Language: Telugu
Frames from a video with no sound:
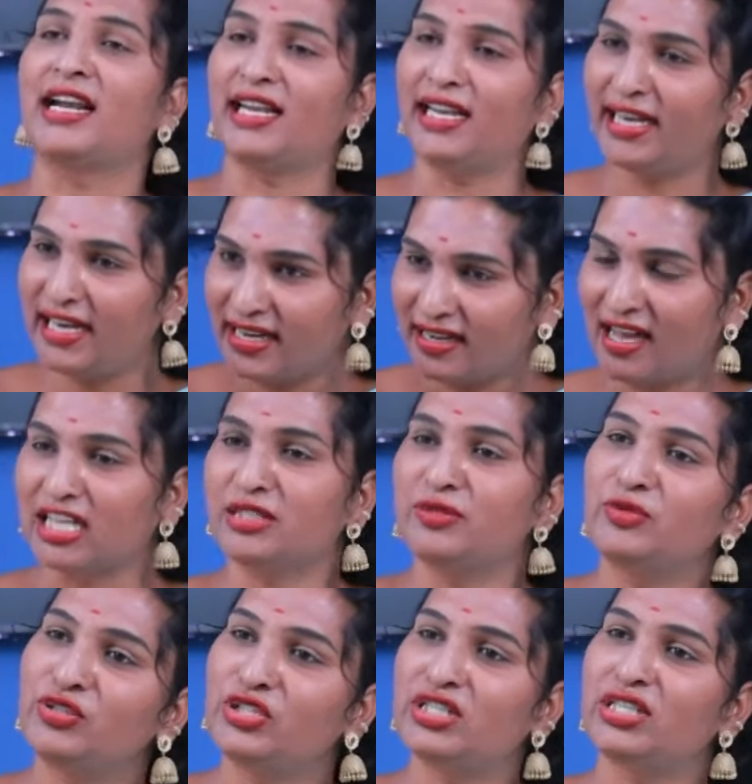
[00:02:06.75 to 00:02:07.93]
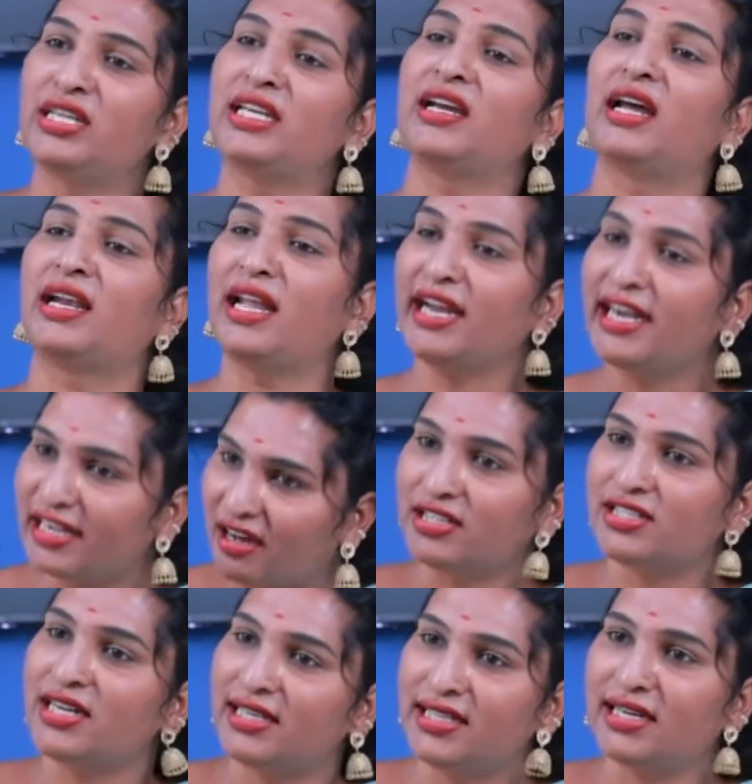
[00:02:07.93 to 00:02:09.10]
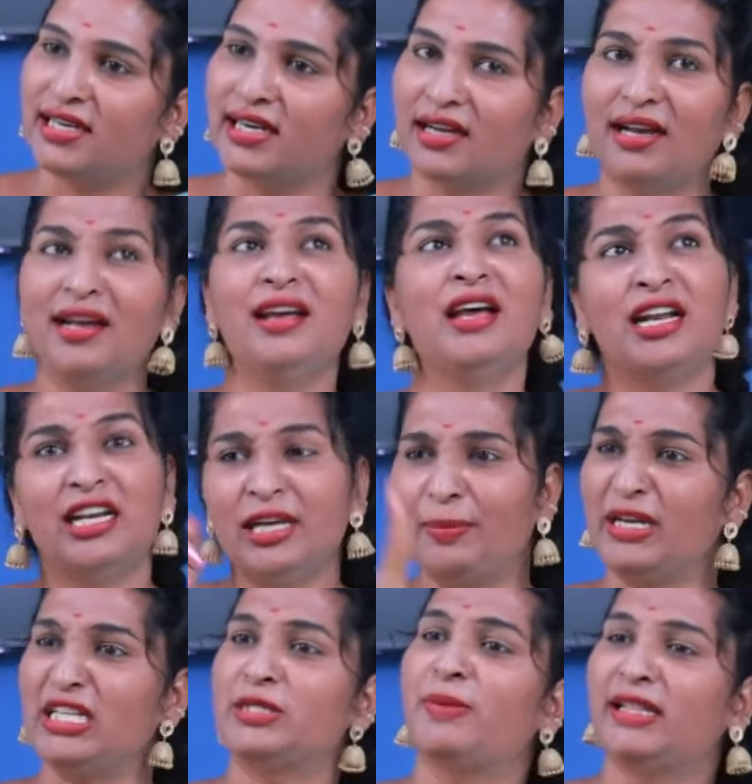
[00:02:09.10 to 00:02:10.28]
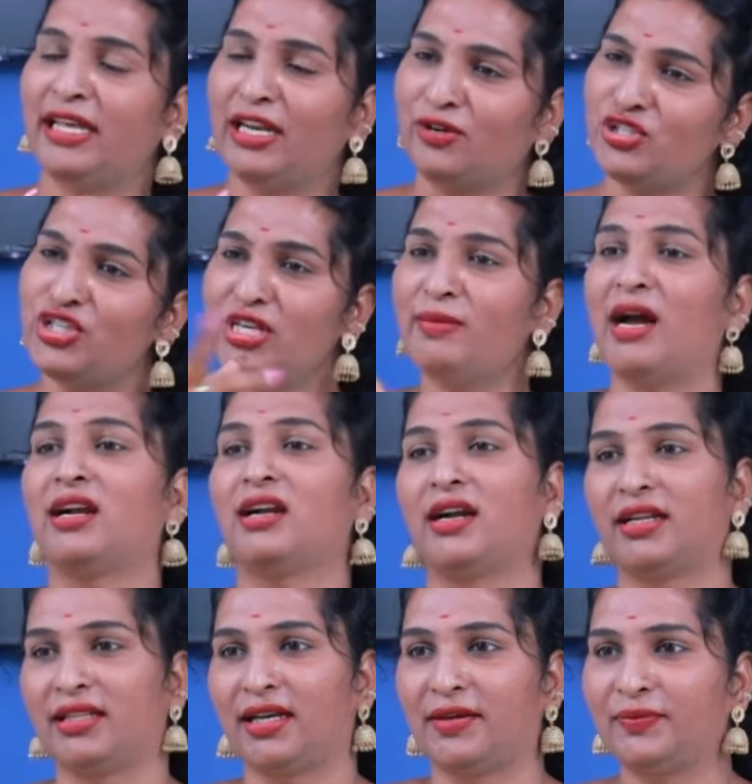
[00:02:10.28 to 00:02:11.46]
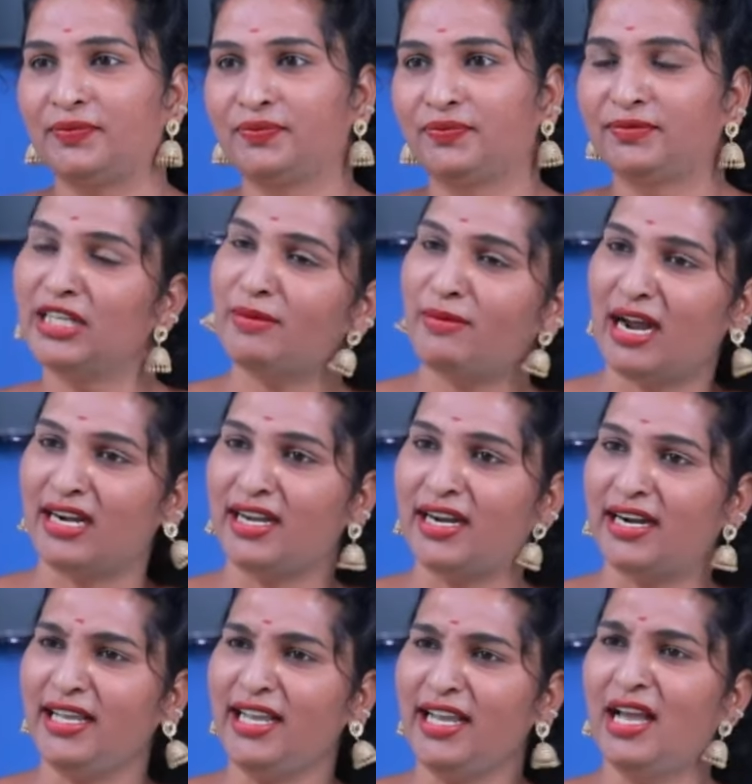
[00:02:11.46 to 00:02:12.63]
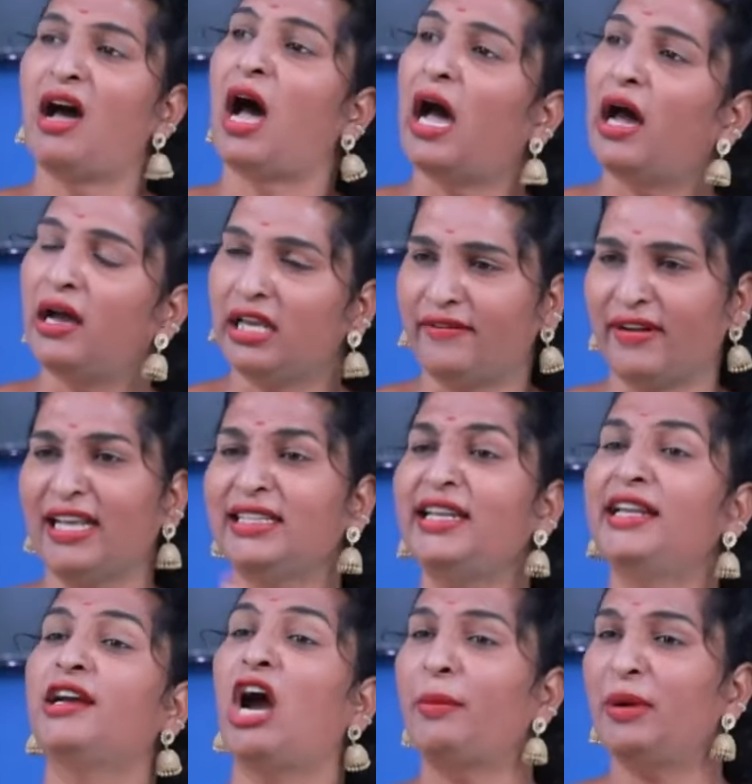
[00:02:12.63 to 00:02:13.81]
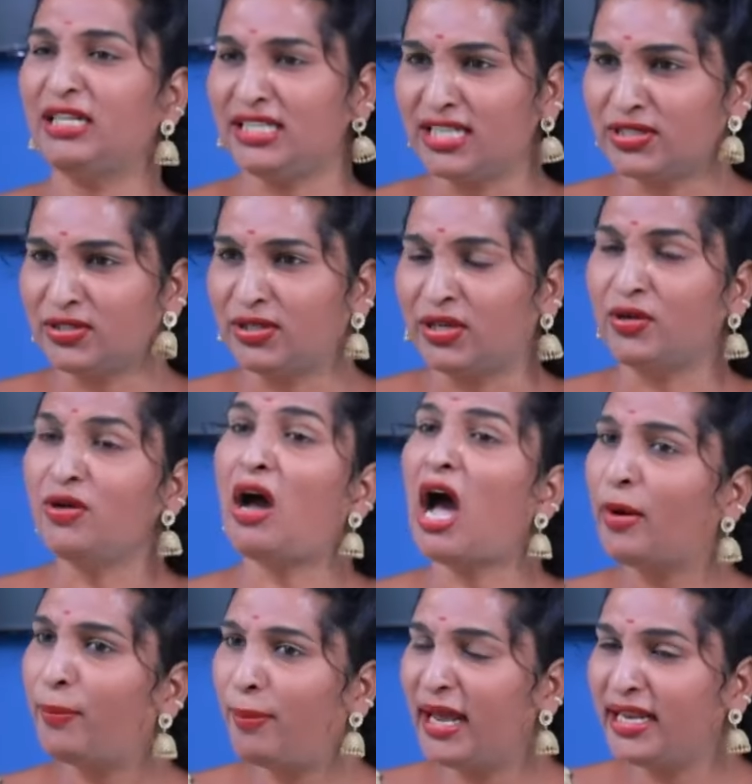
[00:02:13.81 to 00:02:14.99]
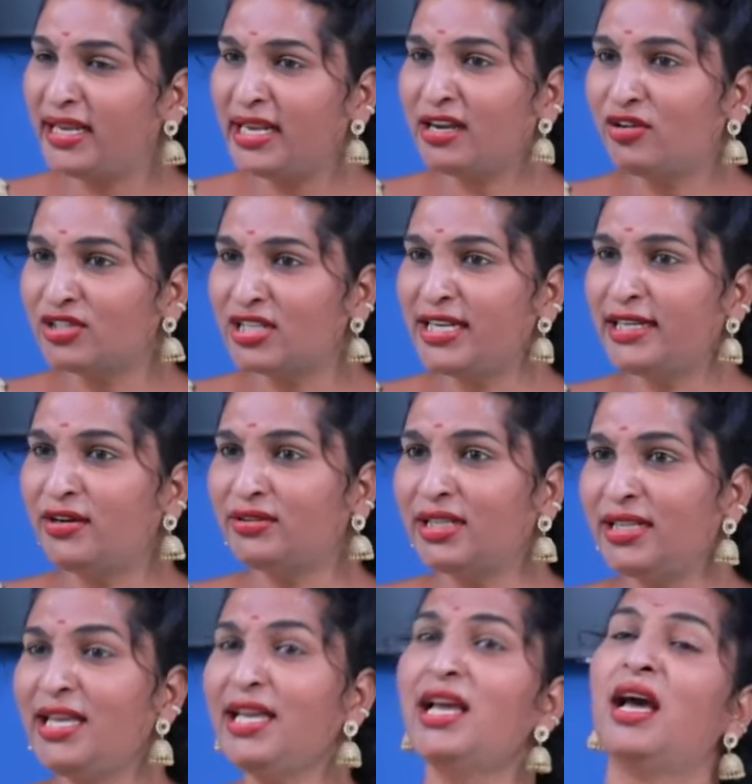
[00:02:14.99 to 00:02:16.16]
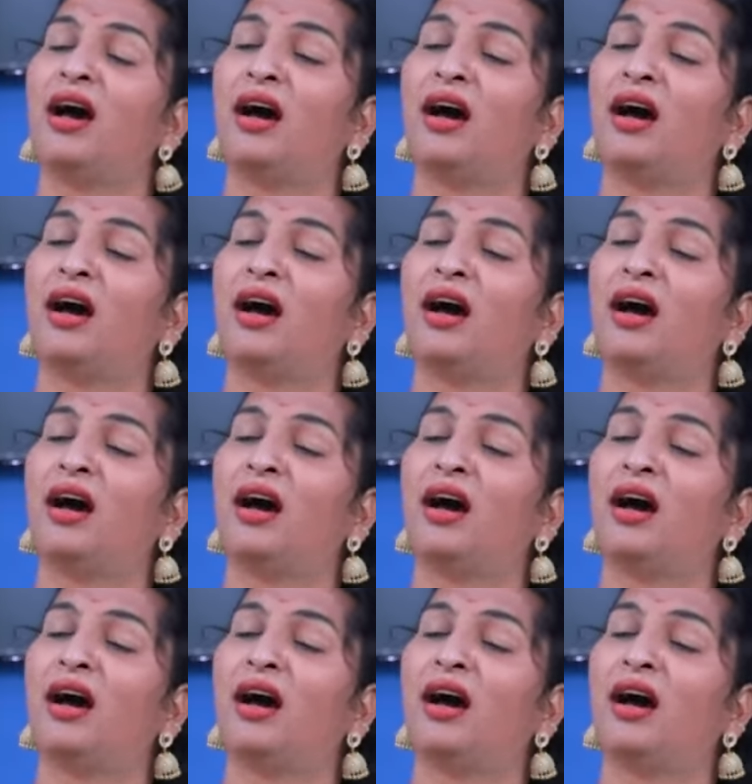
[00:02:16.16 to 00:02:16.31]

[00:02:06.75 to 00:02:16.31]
నీకు అట్లాగే నీ క్లాస్ నుంచి నీకు అట్లాగే టార్చర్ అయితే గనక నీ ప్రిన్సిపాల్ దగ్గరికి వచ్చి నేను మాట్లాడతా నేను మాట్లాడి ఆ ఎవరైతే నేను కామెంట్ చేస్తున్నారో ఆ అబ్బాయికి కౌన్సిలింగ్ అవుతుంది